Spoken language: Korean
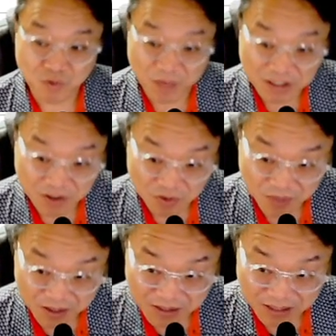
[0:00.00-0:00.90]
어느 정도
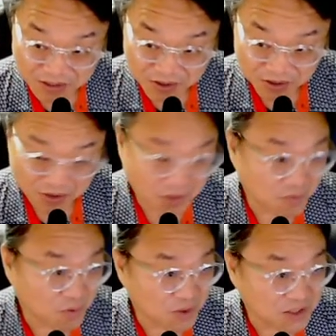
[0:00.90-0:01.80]
매치가 좀 되는 것
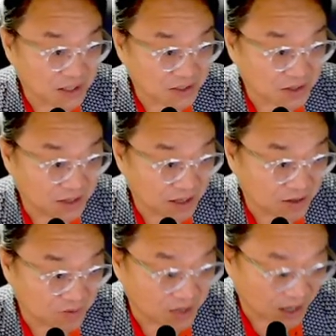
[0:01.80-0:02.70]
같죠? 목표치 산정
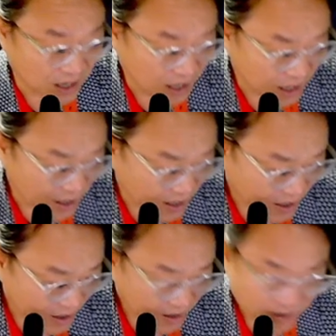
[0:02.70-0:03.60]
이렇게 하는
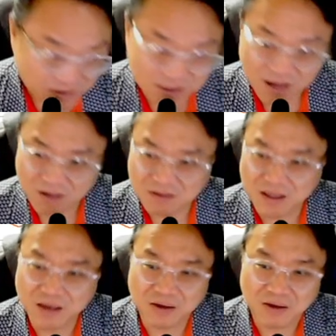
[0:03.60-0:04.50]
겁니다.
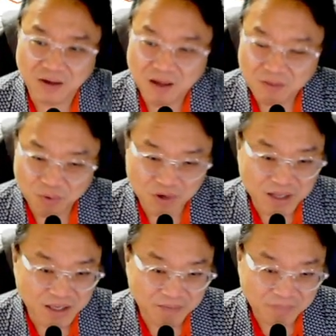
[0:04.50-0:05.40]
자 어때요?
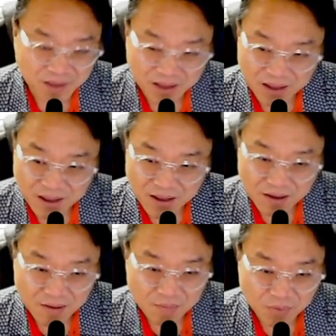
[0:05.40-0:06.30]
보라님
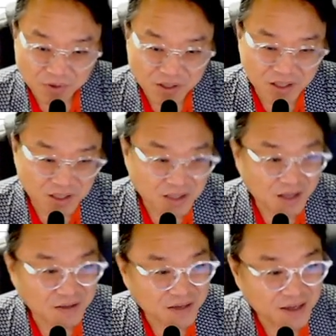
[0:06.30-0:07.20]
본인이